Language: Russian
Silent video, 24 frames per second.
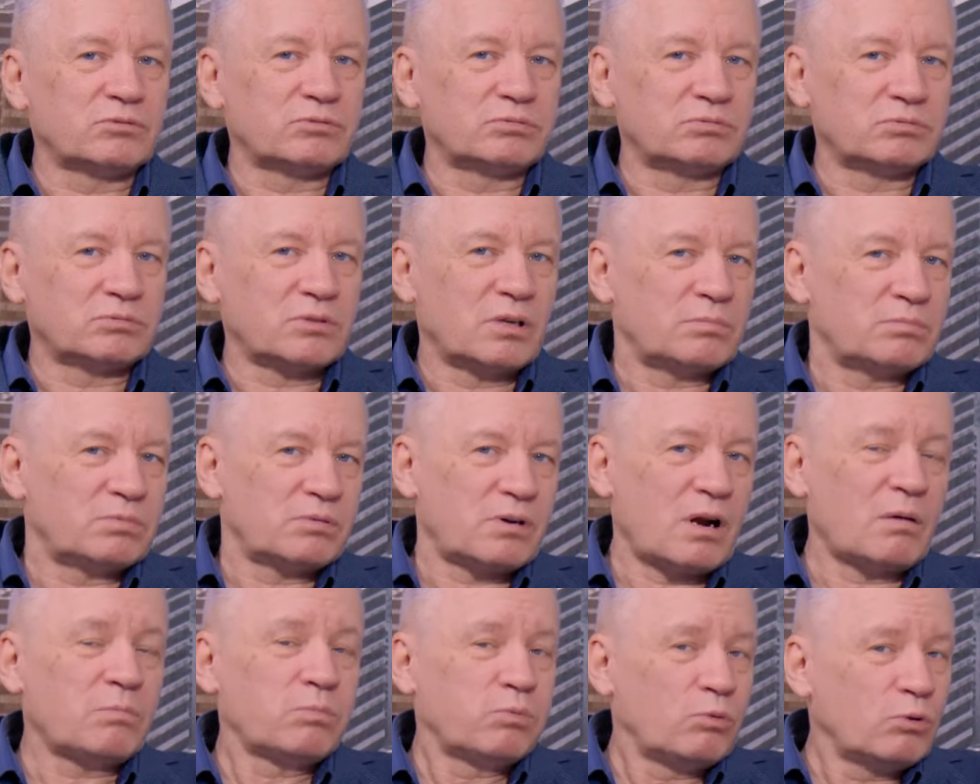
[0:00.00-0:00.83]
как
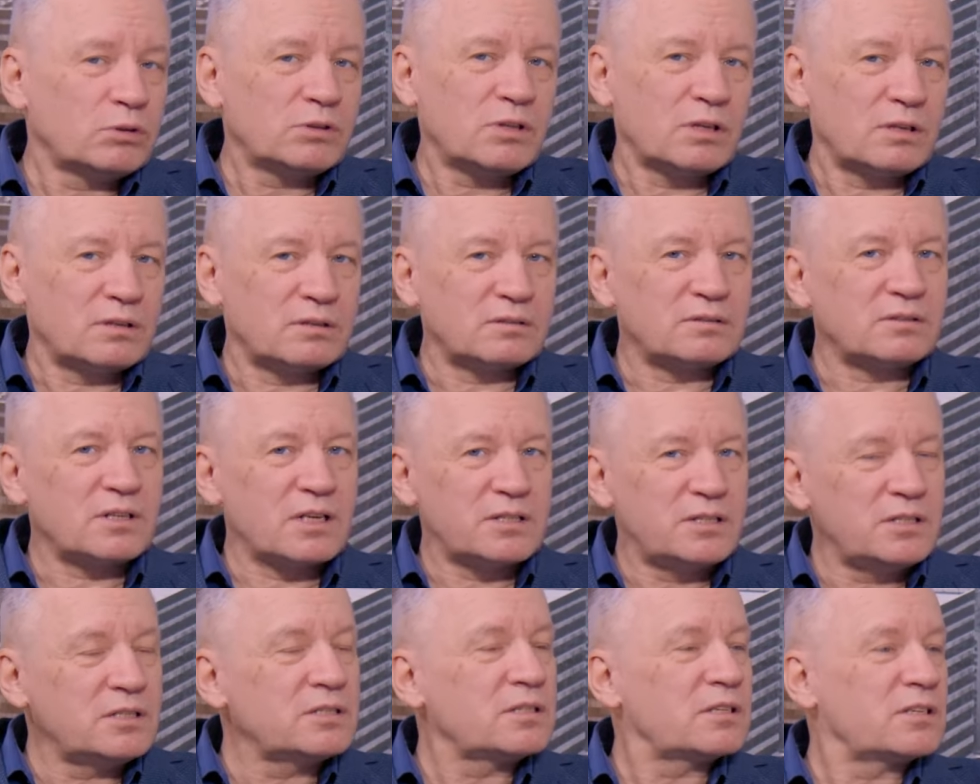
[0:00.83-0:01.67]
бы, работа
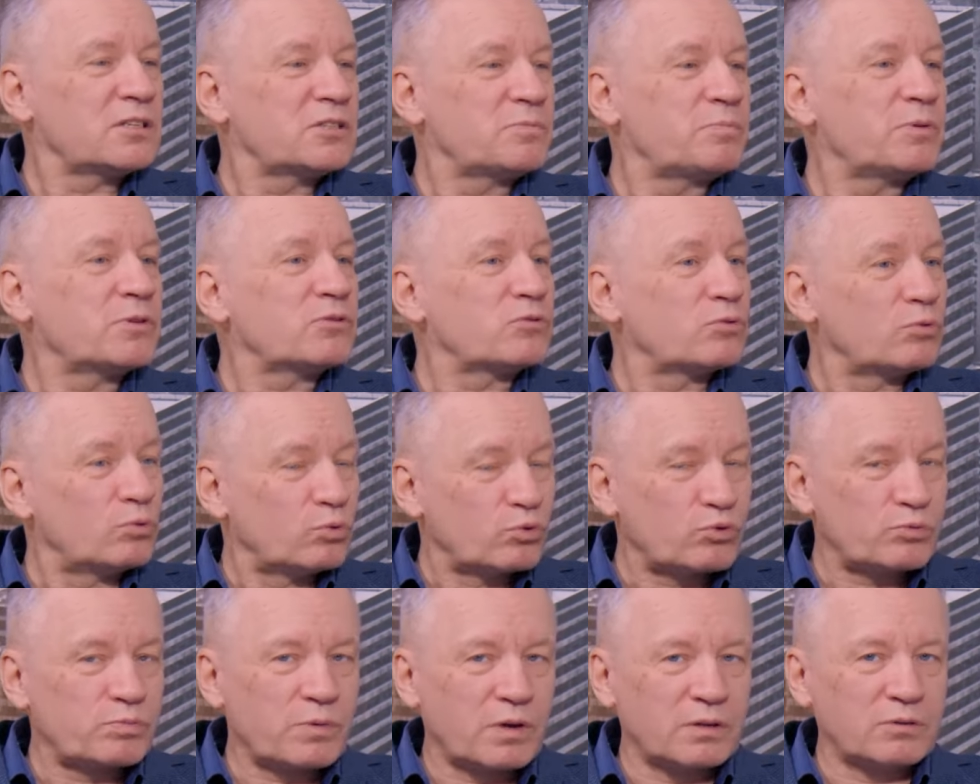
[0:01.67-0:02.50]
российской
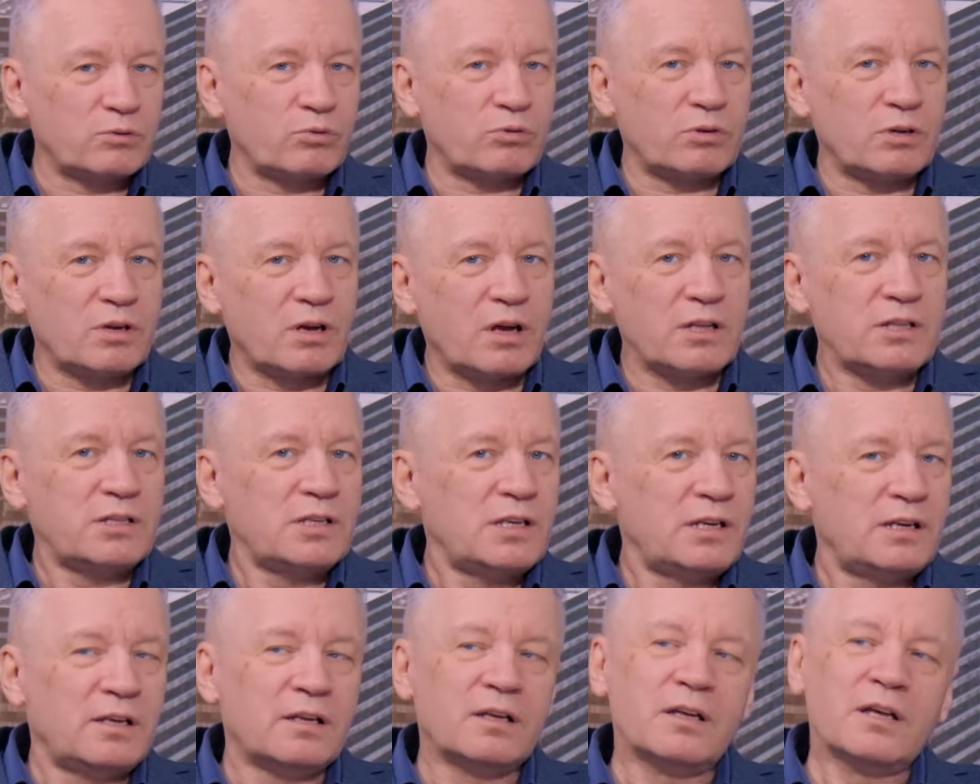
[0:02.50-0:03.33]
спецслужб, которые
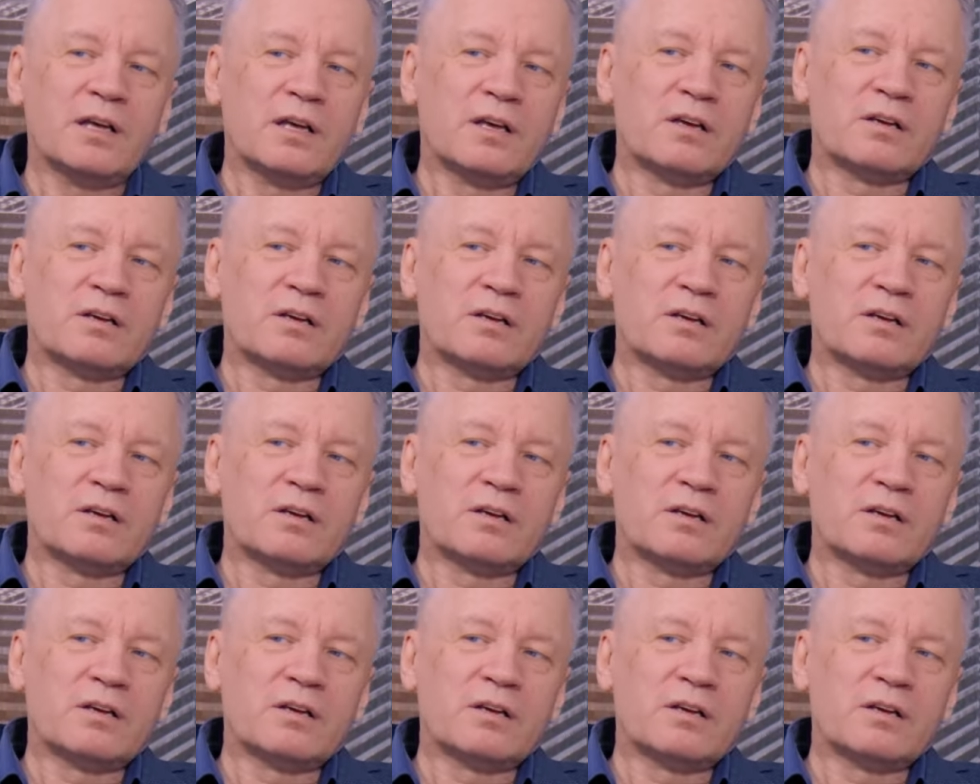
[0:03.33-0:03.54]
хотели